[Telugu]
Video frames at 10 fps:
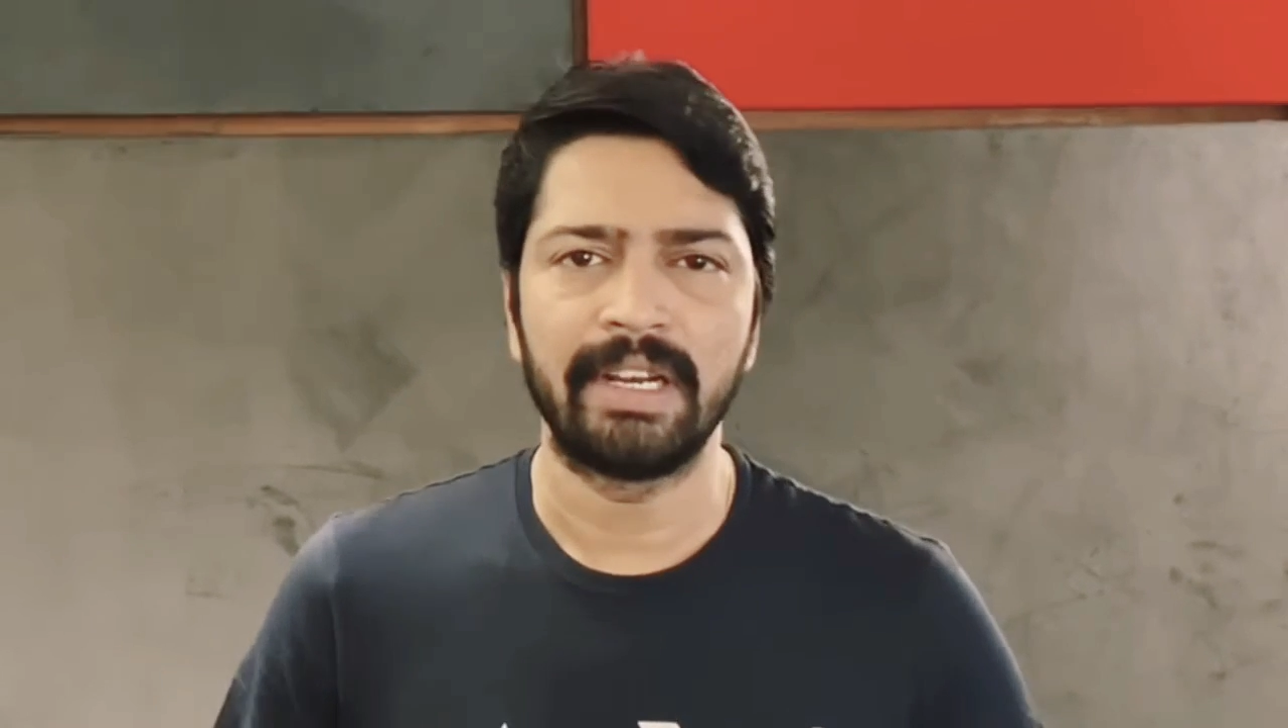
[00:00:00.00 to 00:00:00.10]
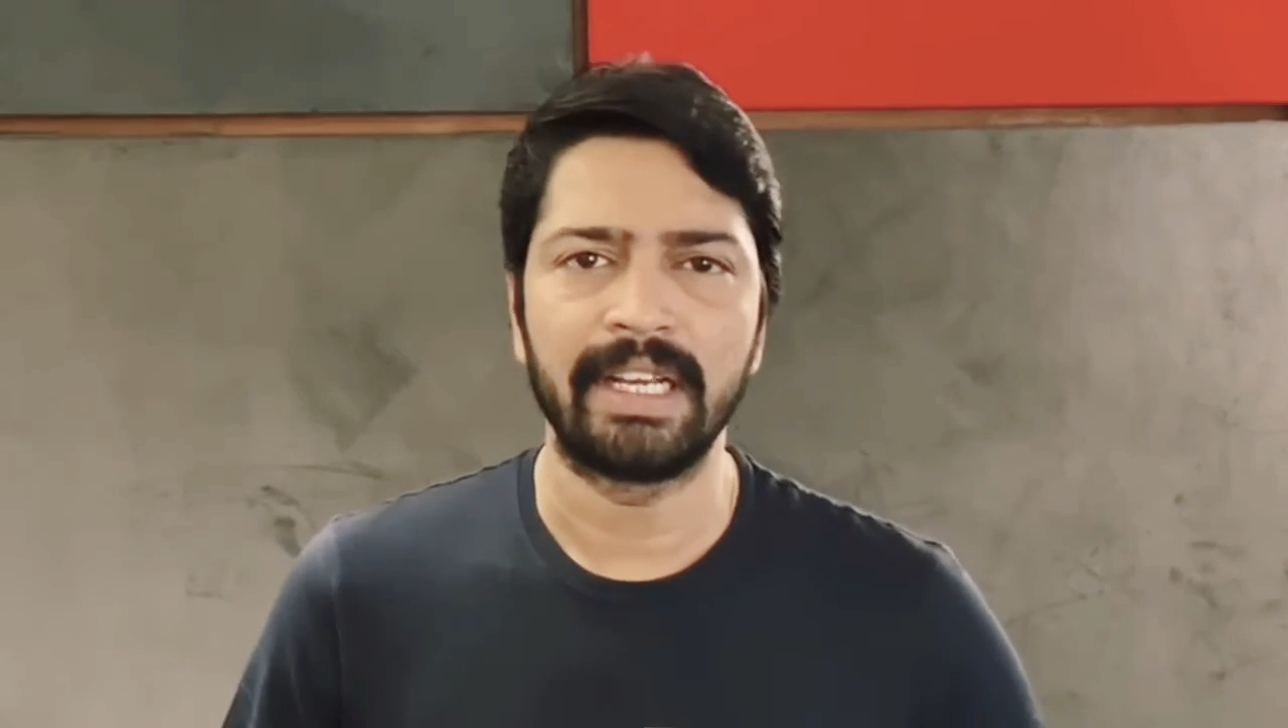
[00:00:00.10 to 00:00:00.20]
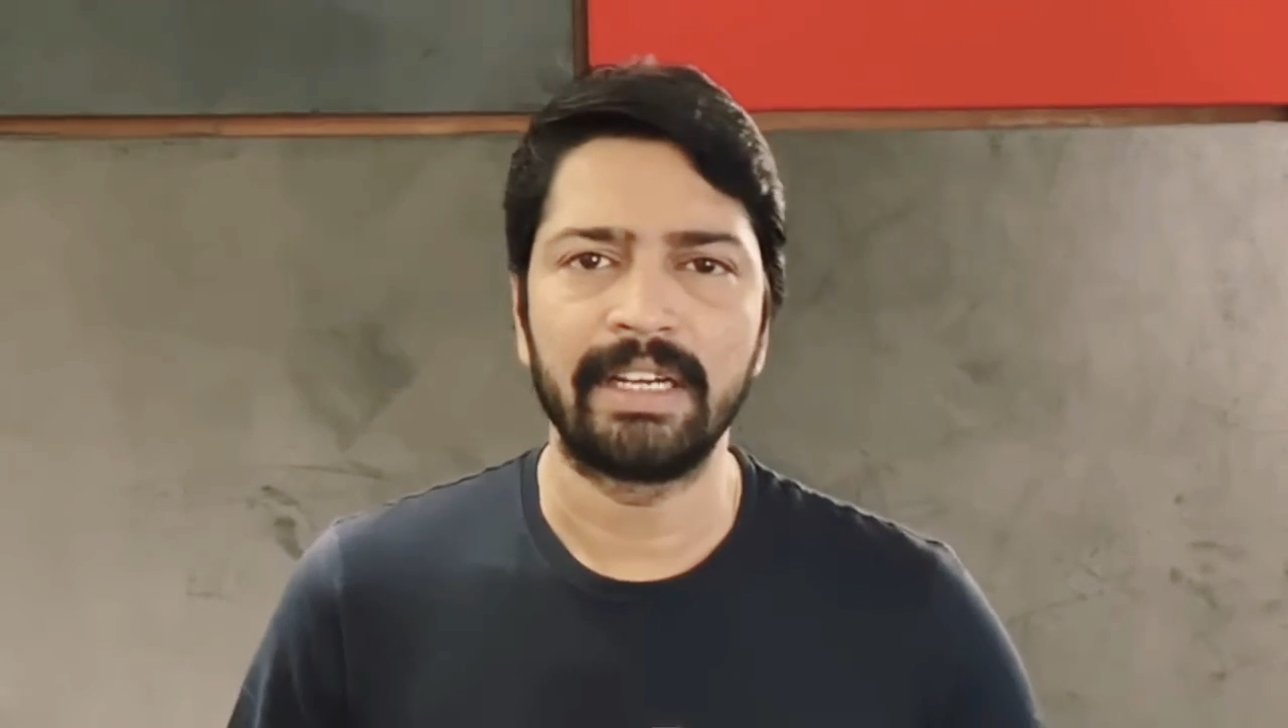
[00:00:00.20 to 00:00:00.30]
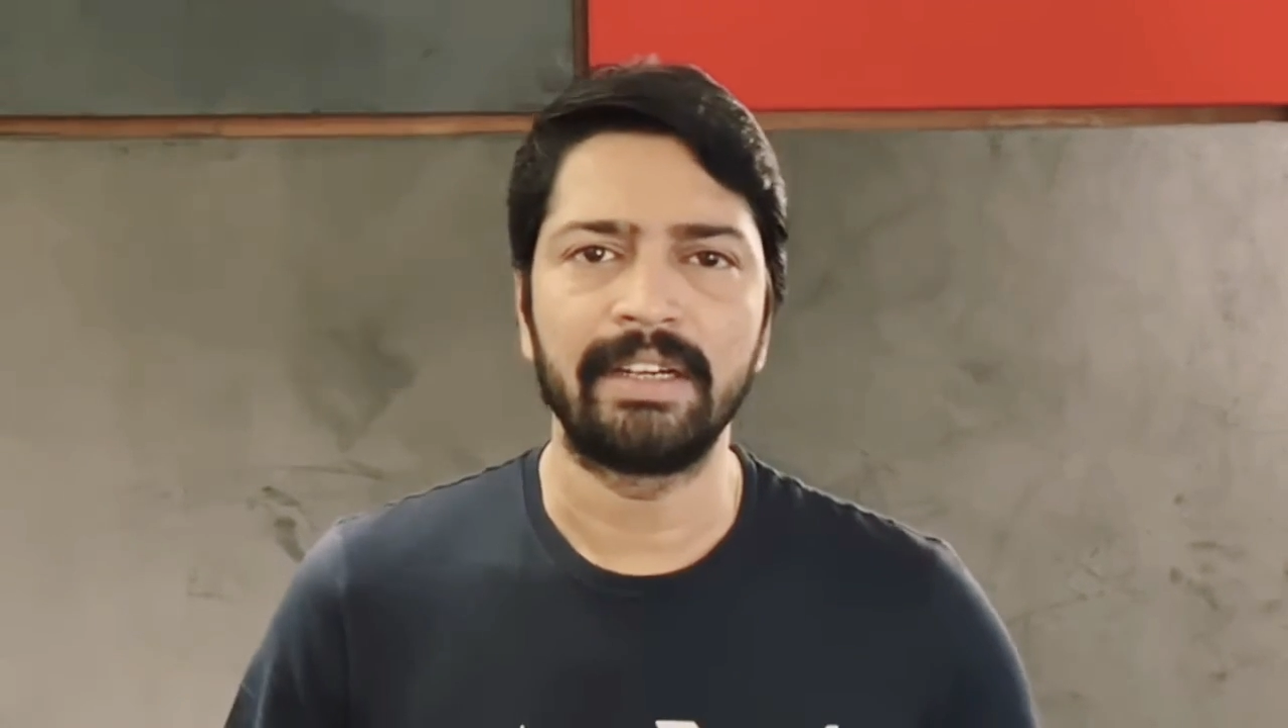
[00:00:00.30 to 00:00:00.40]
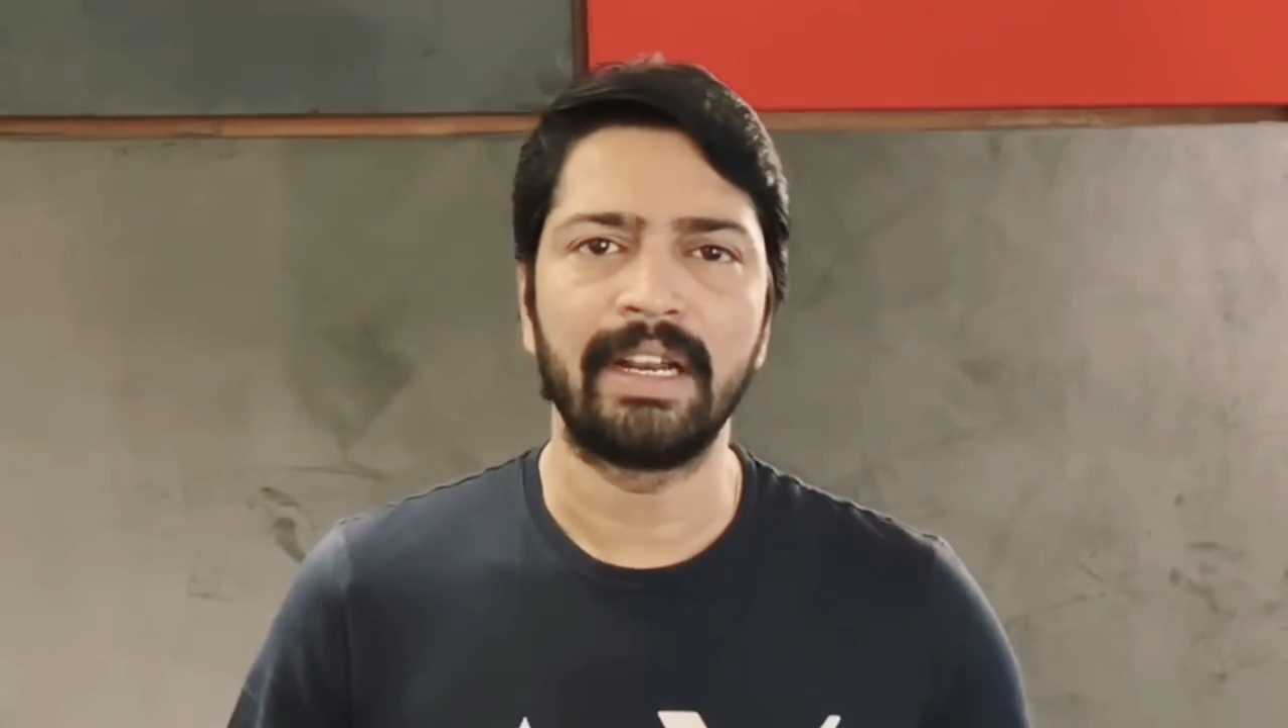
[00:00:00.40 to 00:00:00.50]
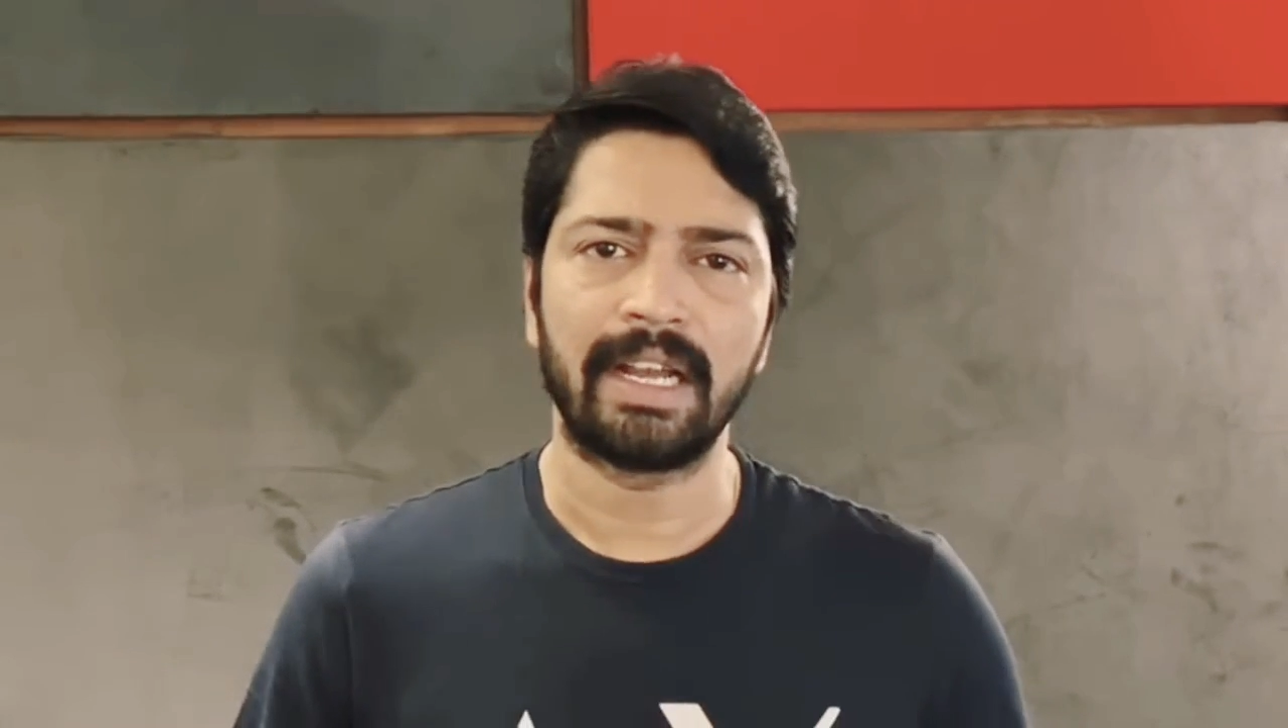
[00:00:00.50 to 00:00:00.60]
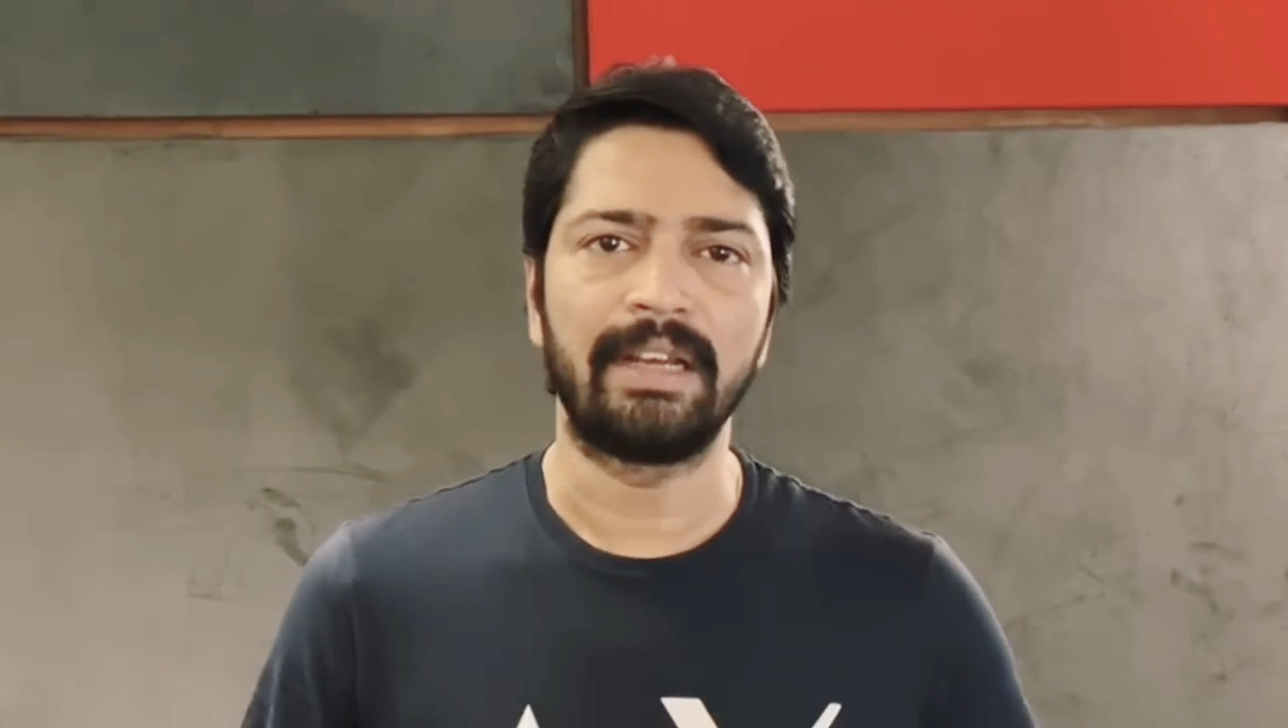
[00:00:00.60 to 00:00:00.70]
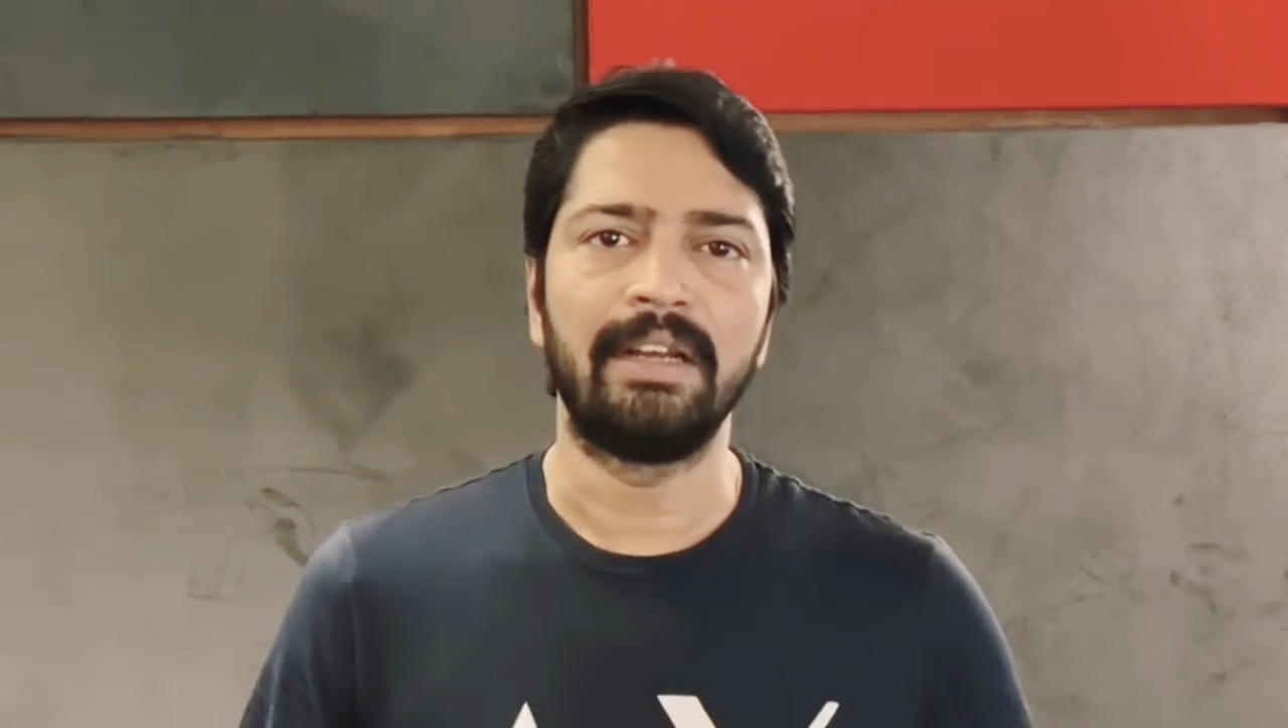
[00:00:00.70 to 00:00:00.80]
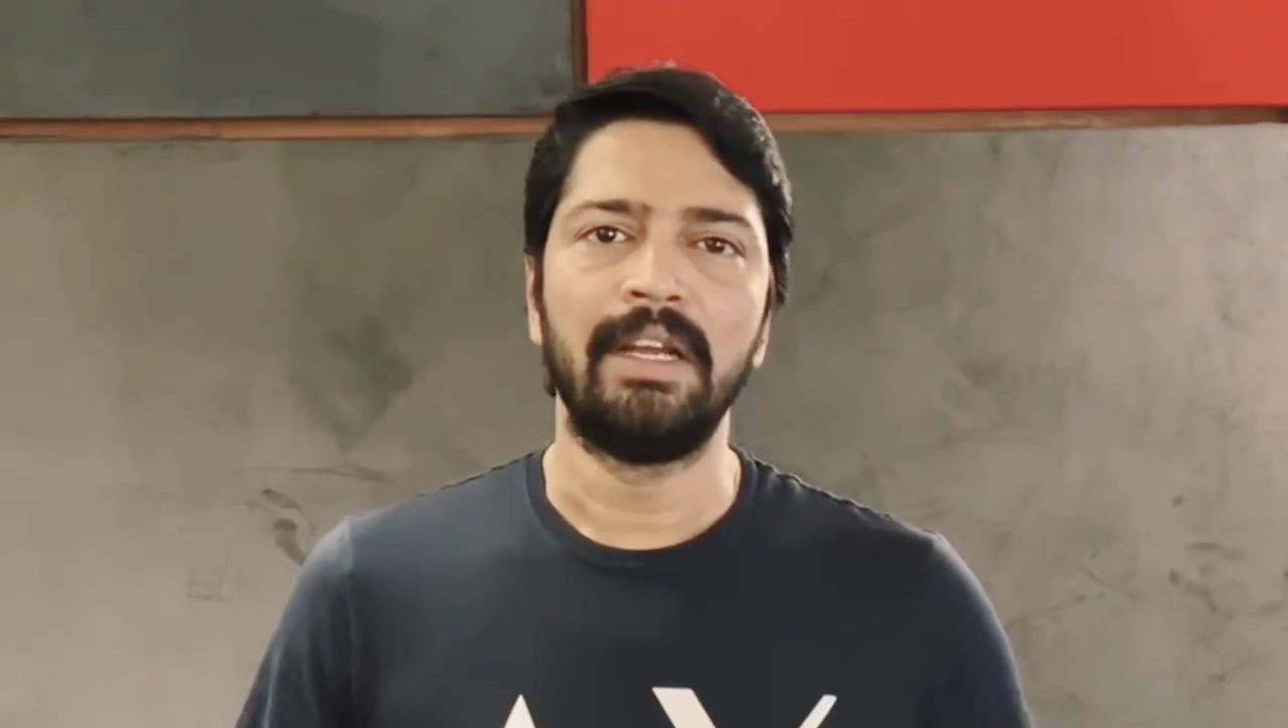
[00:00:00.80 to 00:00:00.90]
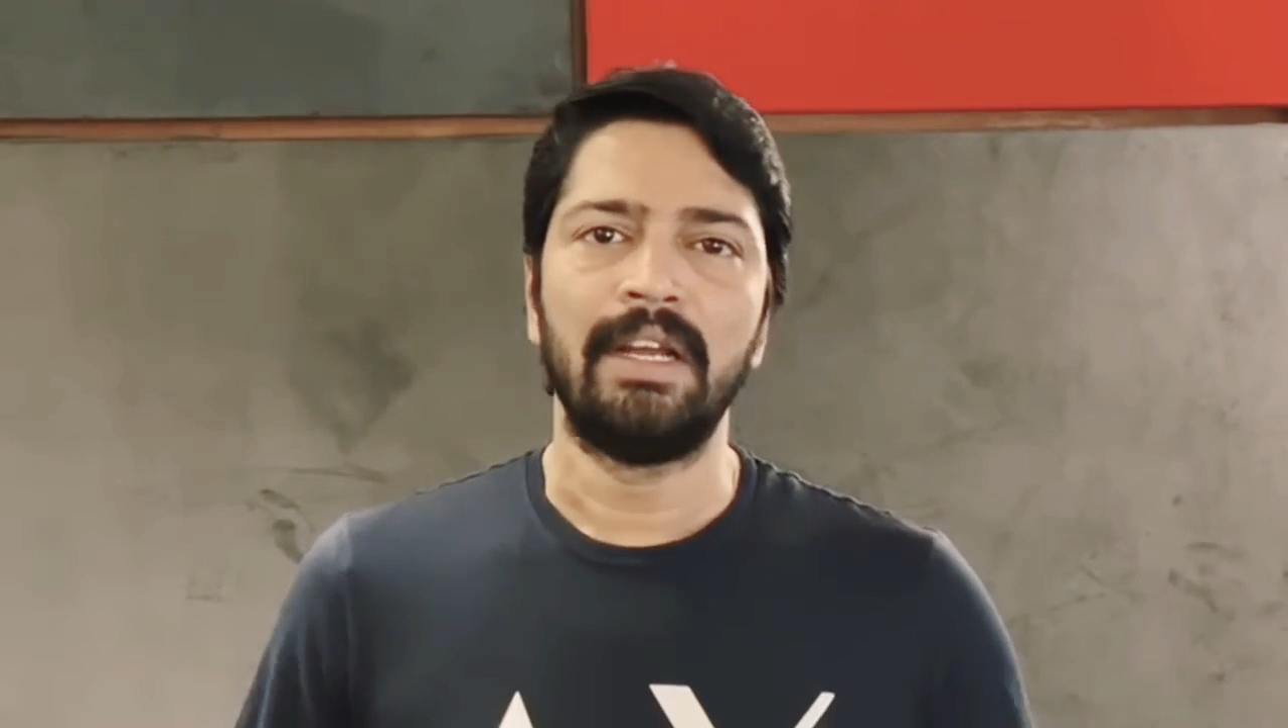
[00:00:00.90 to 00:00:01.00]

వాళ్ళు కానివ్వండి ఇలాగ